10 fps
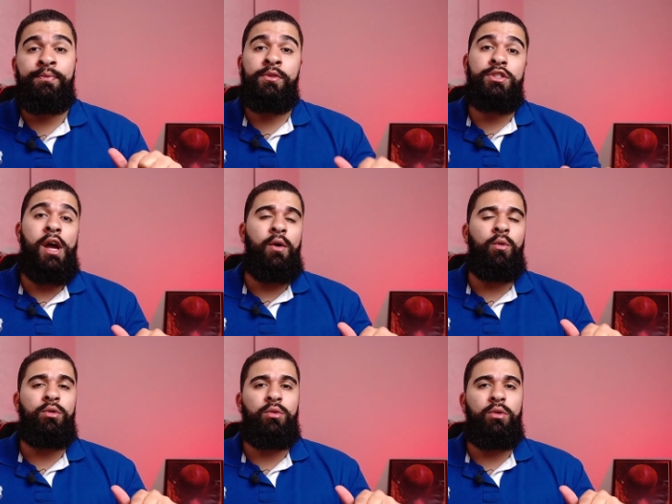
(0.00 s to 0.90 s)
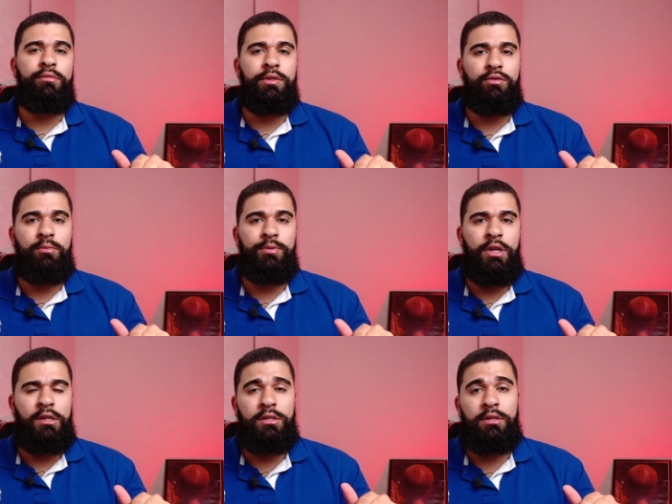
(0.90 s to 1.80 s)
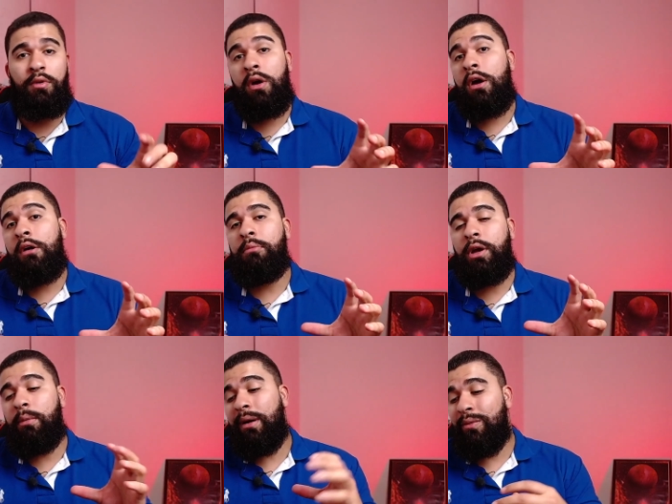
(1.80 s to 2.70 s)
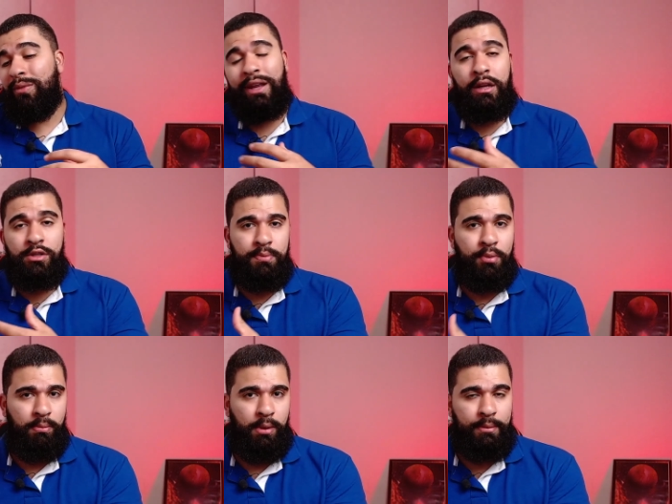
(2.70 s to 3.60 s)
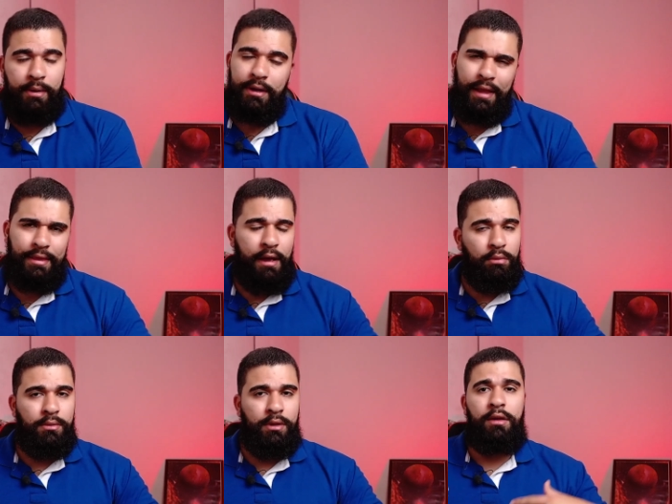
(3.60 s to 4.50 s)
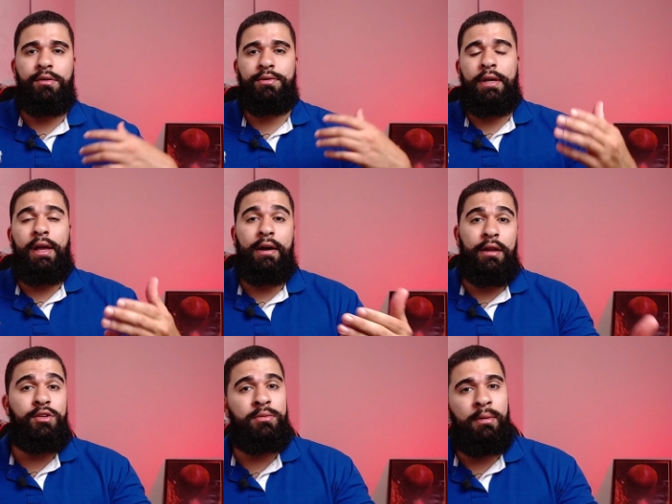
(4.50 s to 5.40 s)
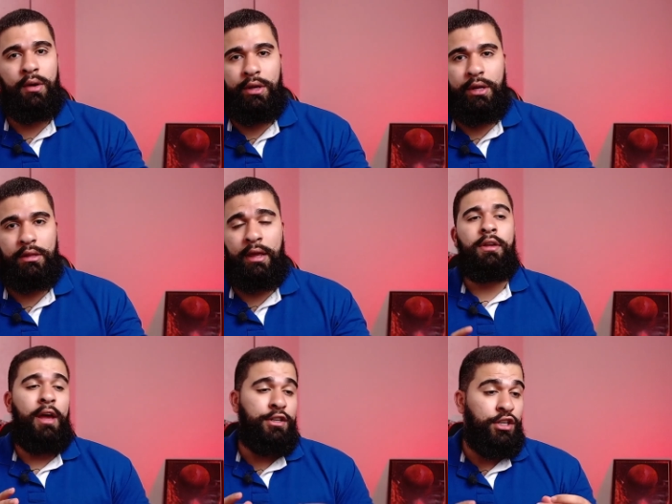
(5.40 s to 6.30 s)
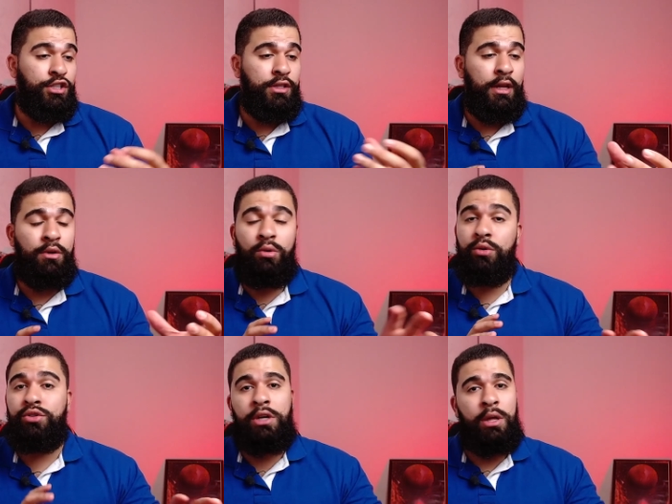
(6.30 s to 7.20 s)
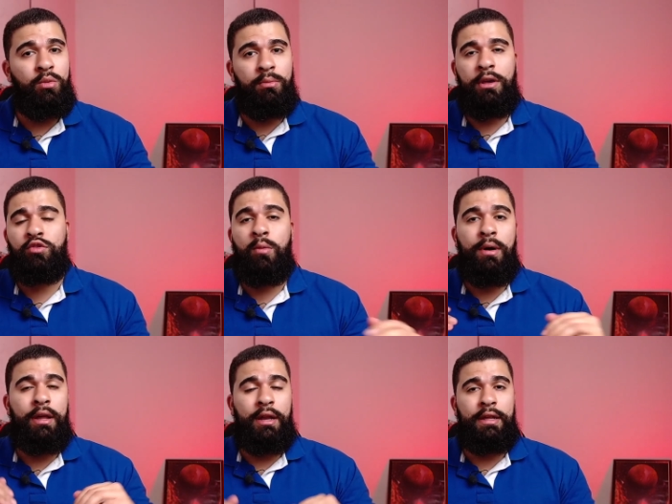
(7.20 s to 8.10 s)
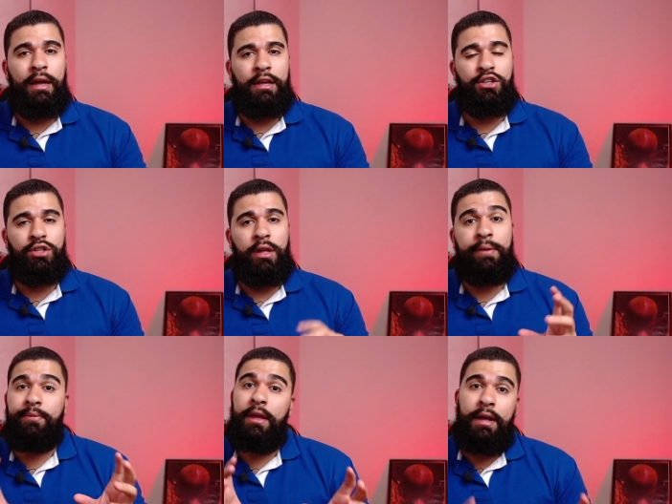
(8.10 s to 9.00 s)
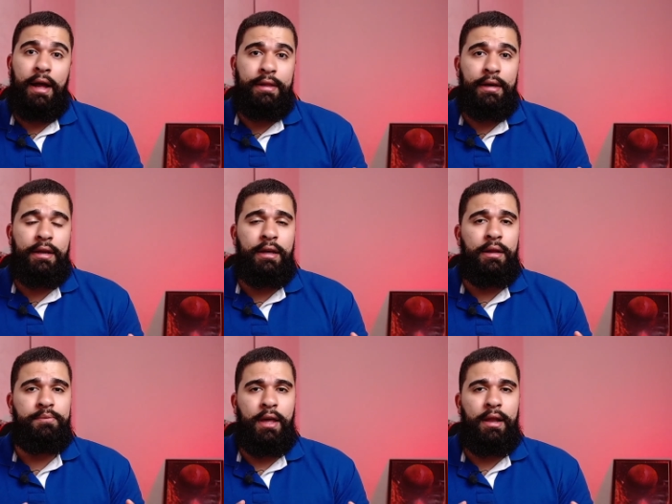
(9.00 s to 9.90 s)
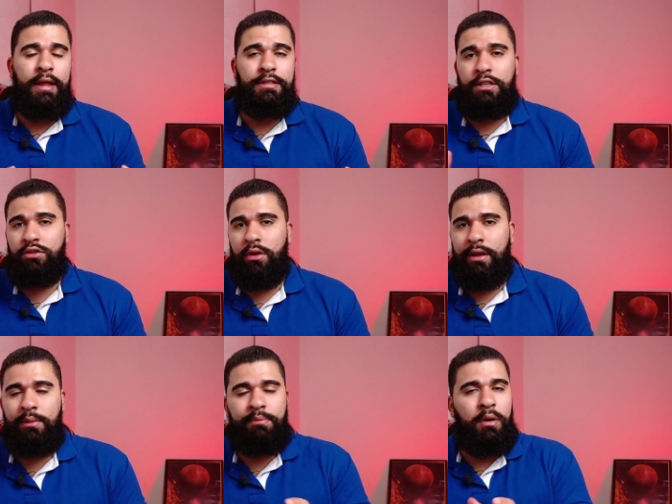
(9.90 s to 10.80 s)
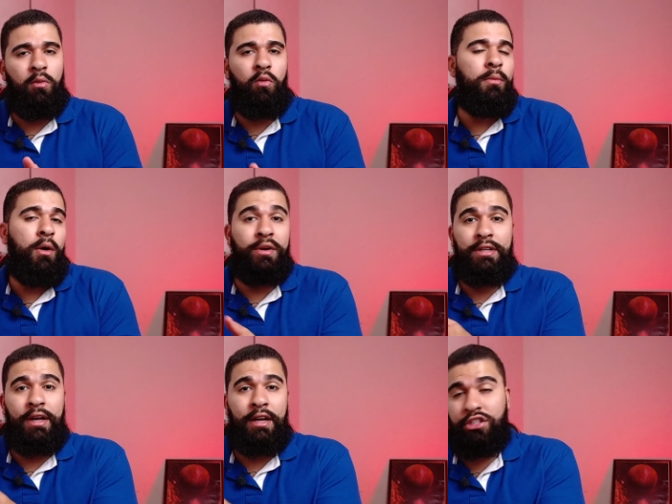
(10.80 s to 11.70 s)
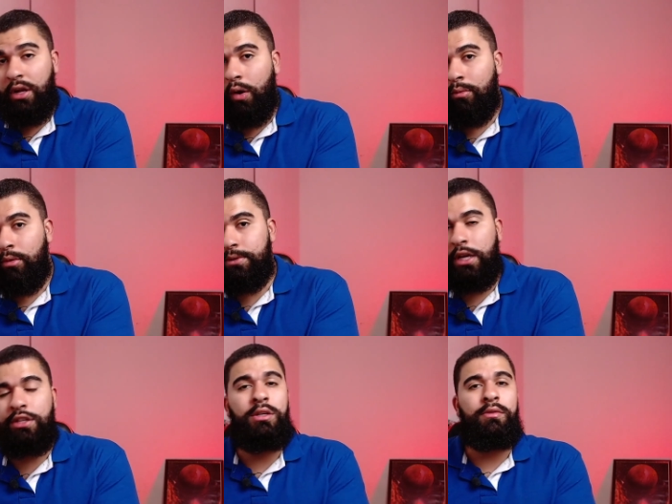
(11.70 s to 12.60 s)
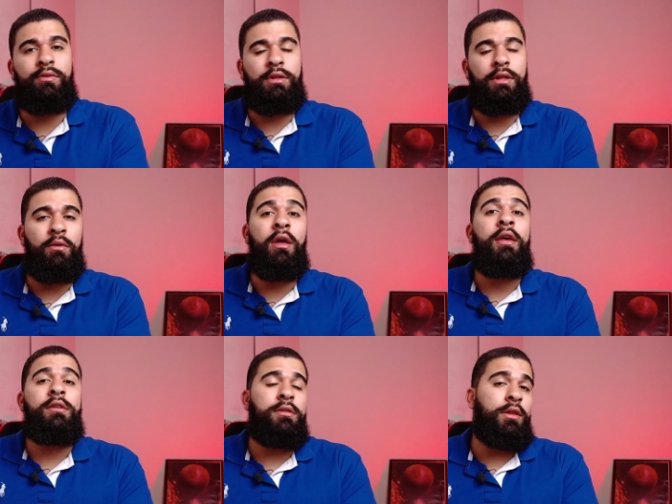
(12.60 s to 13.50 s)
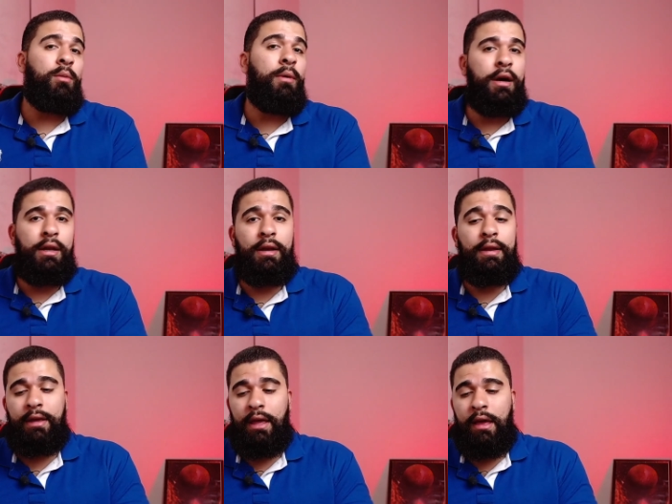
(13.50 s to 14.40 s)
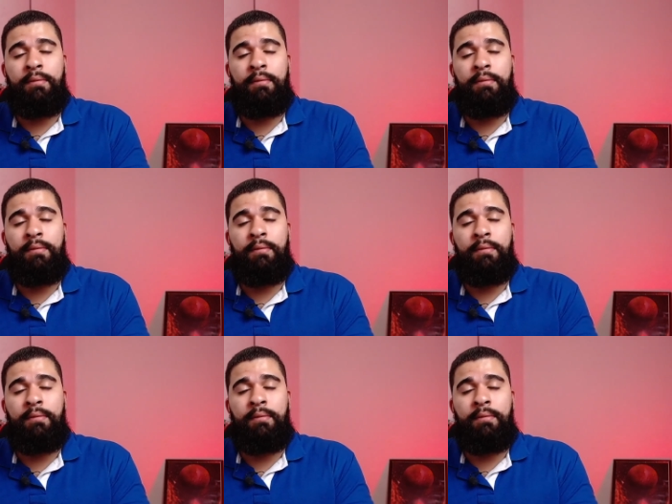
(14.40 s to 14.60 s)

de acordo com os seus objetivos. Porque um grande problema que até eu tenho, e eu sei que a grande maioria tem, é que a gente tem o dinheiro do mês ou uma graninha que a gente tem, e cada grana ela é direcionada para alguma coisa que a gente tem como objetivo. Então, você tem uma grana ali que é